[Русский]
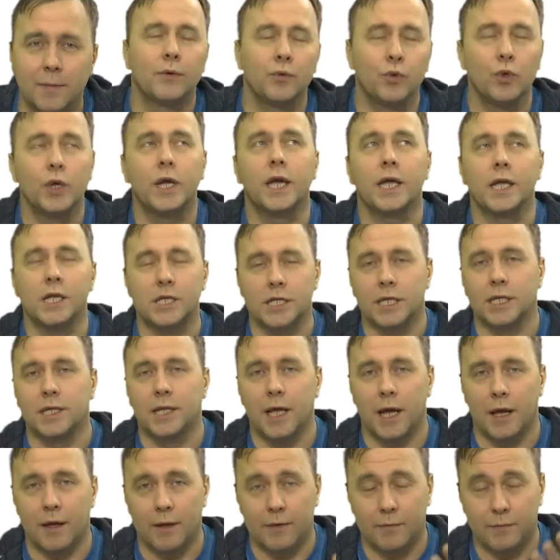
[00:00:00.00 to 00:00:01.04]
Ну и, конечно,
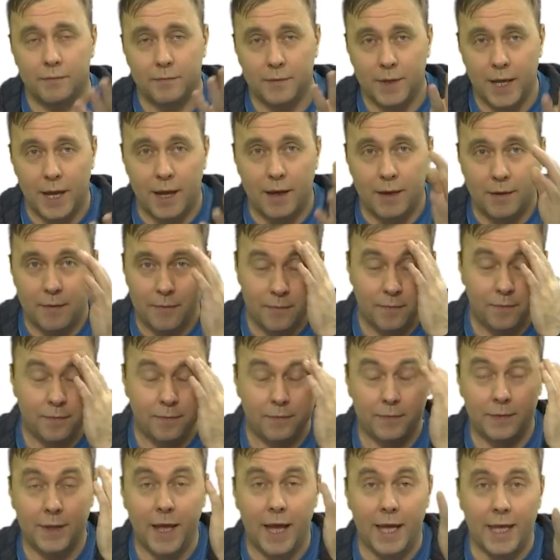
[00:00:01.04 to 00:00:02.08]
да, да,
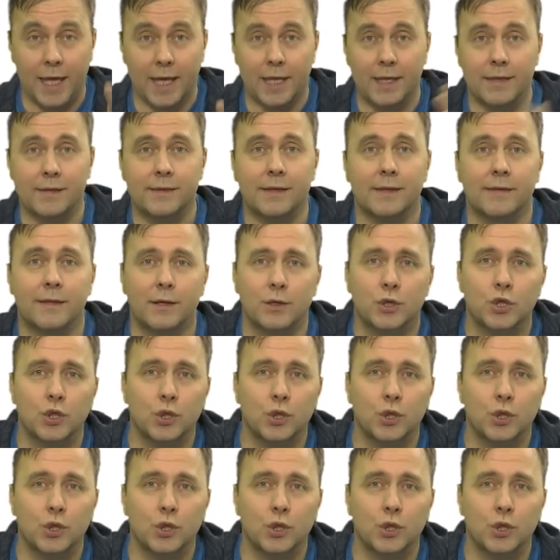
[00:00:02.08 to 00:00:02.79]
да, я не сказал,